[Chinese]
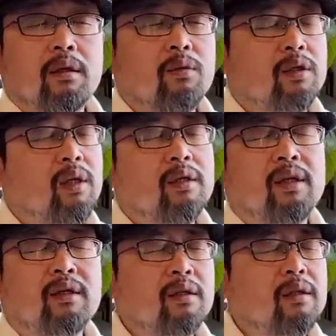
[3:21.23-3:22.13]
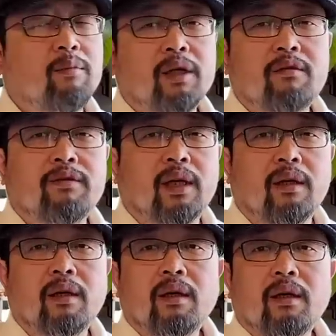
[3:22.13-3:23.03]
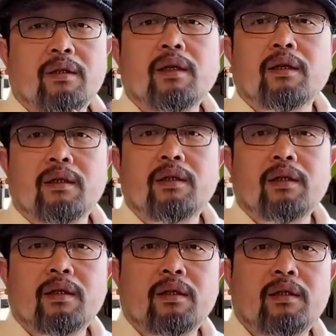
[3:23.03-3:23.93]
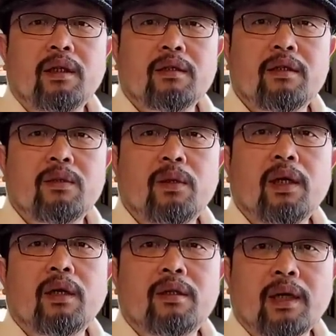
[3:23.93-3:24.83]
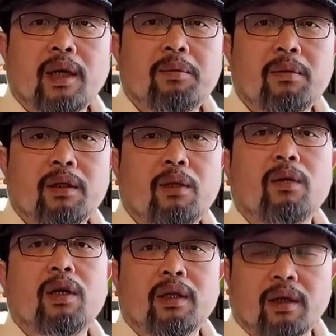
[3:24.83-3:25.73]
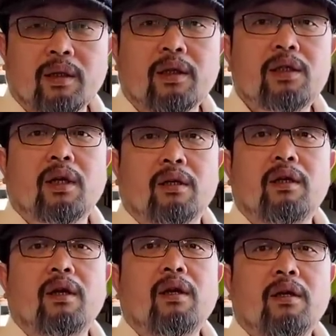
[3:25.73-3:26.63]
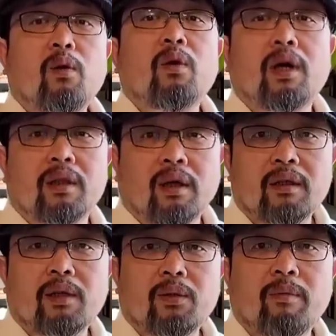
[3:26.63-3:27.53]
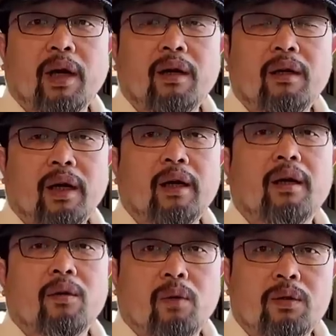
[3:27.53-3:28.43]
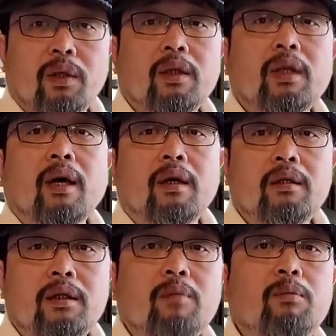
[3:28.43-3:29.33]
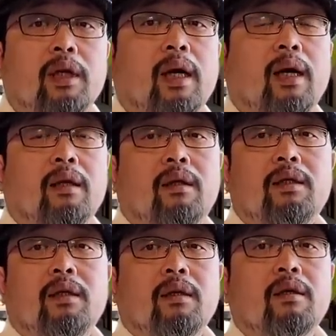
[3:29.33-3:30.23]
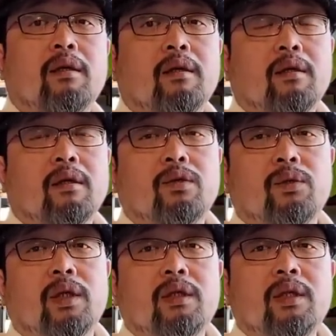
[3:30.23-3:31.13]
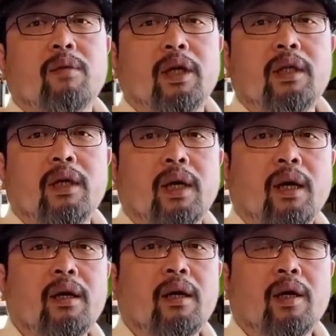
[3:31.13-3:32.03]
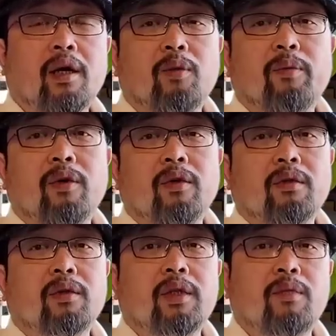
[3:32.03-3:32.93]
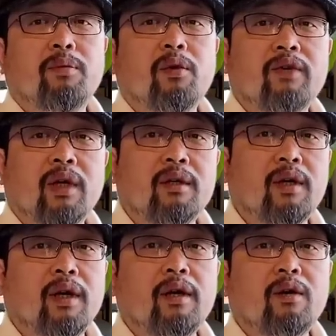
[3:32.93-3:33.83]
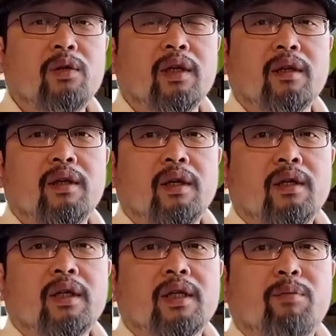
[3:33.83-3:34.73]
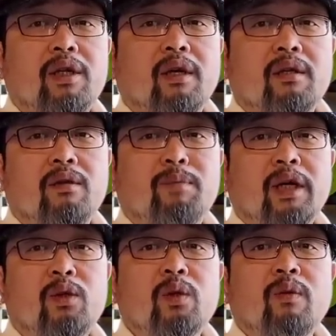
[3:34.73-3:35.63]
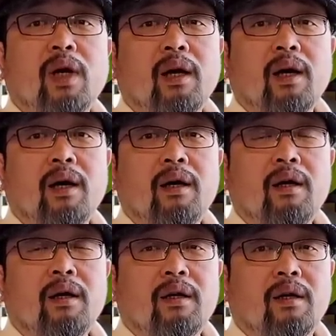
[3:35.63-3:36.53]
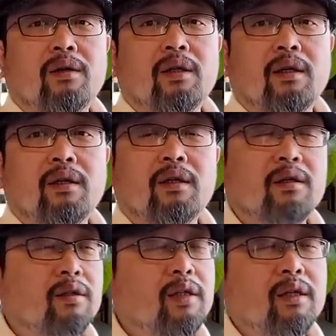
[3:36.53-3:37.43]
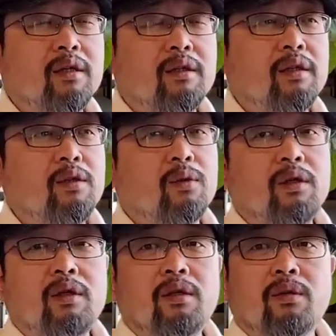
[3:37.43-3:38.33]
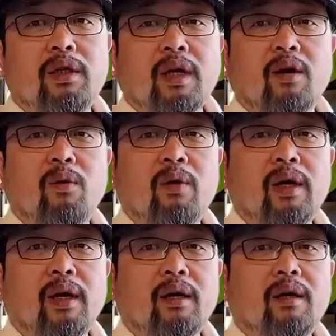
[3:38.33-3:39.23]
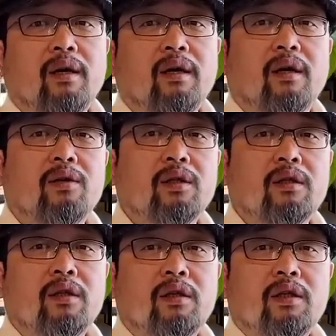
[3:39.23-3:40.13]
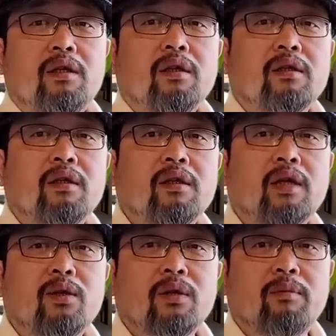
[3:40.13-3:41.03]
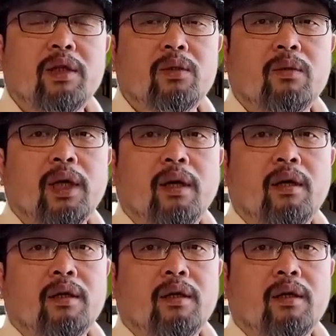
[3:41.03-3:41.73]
我操，这这他妈真烦人。这个这个是这个次数应该是差不多，有可能的，至少它是有可能的，对吧？哎，我觉得大概是这么一来的。而且呢，各个全世界媒体啊，呃呃都给你播放一下。哎呦，这个这个傻逼央视又办一春晚啊！然后呢，这这这个这个又是又是一堂会呀。然后呢，呃，真正的该说的没说呀。